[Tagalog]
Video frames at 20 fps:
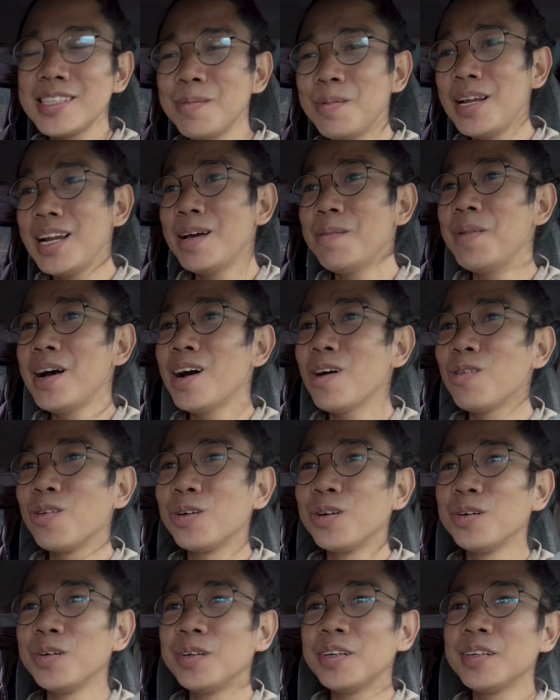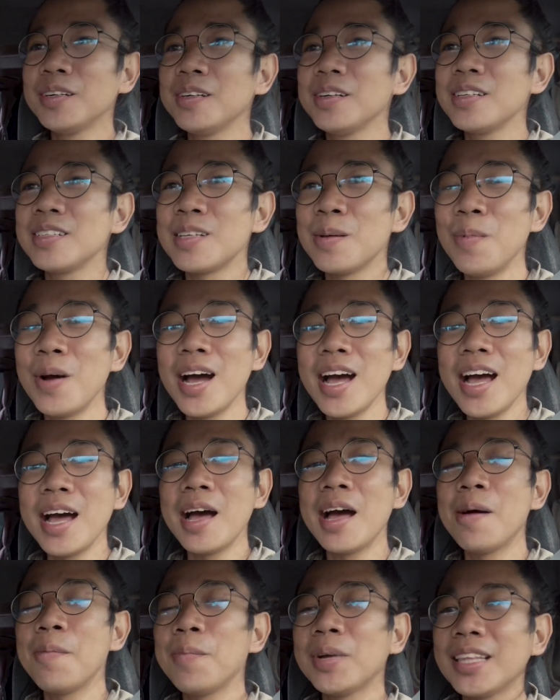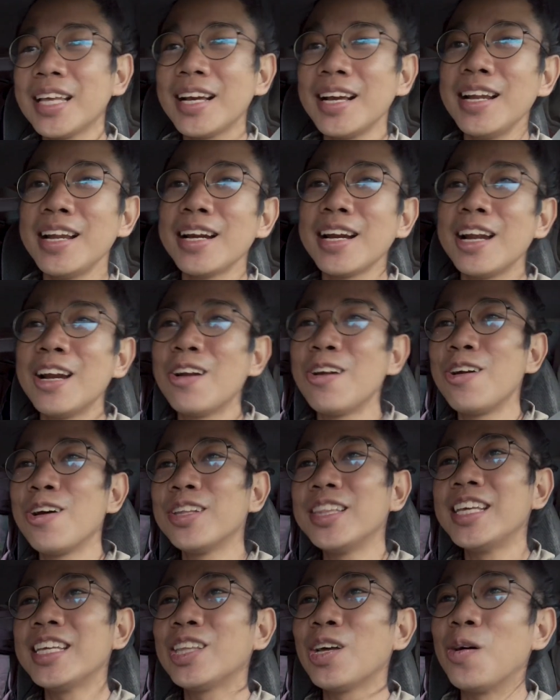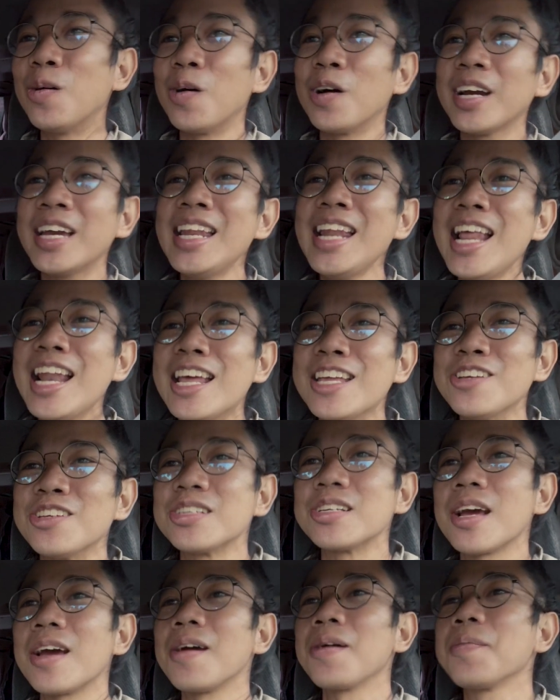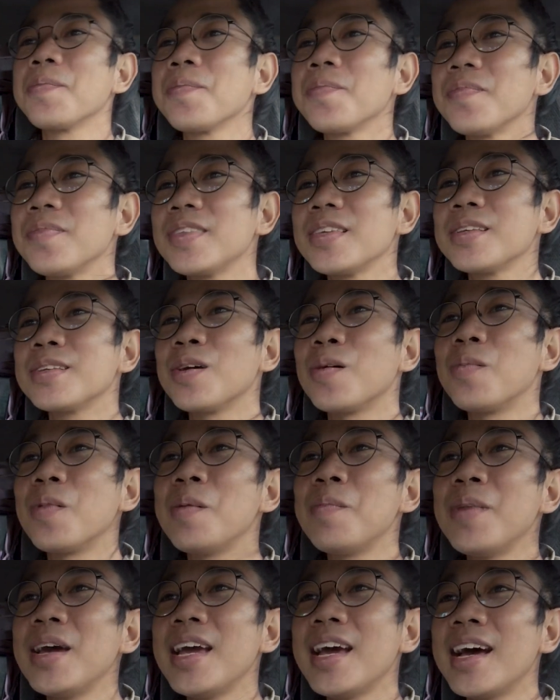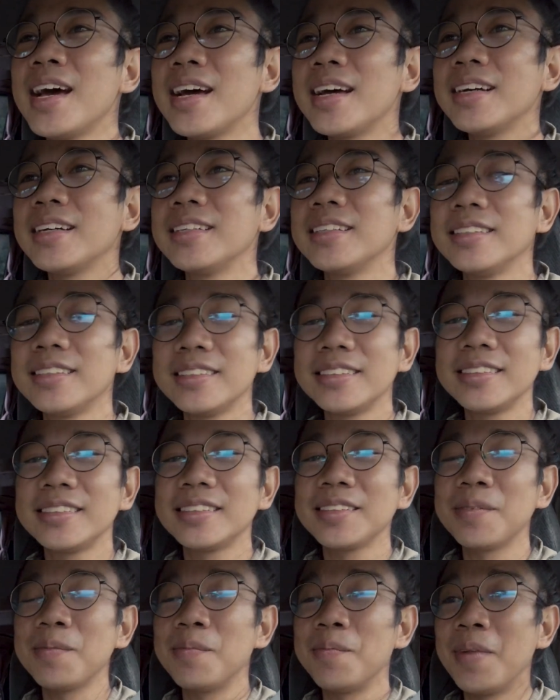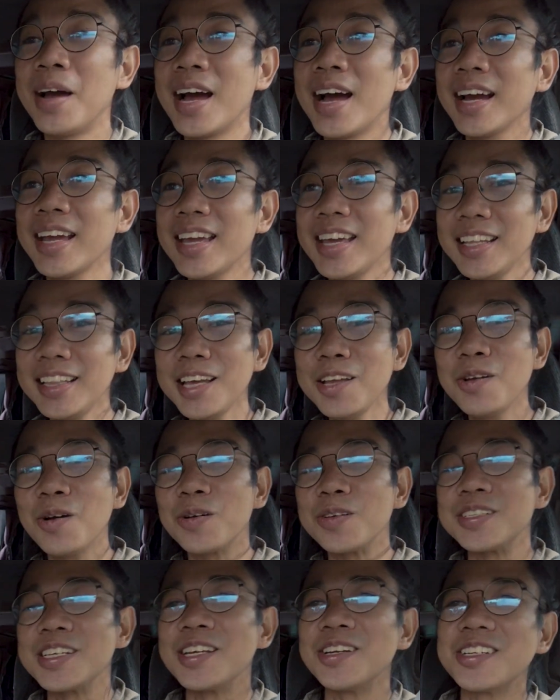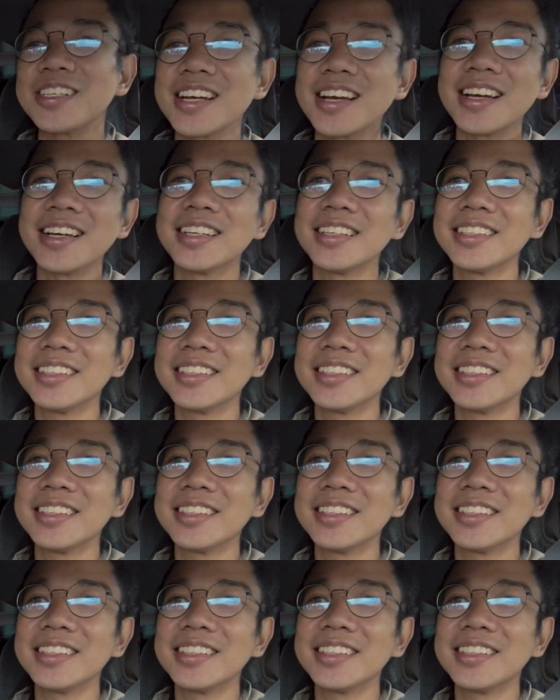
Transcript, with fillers: sa malamang kung sa mga matagal na nanonood dito, kilala niyo siya. So, mamaya makikita niyo kung sino siya.